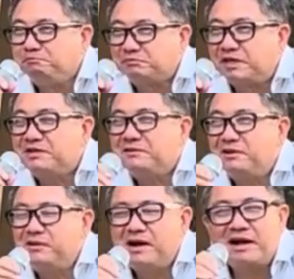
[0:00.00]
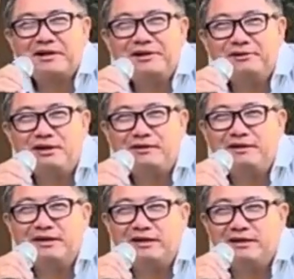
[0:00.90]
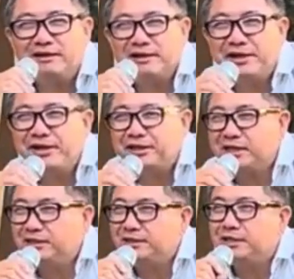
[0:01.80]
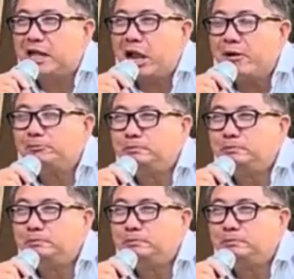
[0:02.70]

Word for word: bởi phụ kêu con nghe kinh địa tạng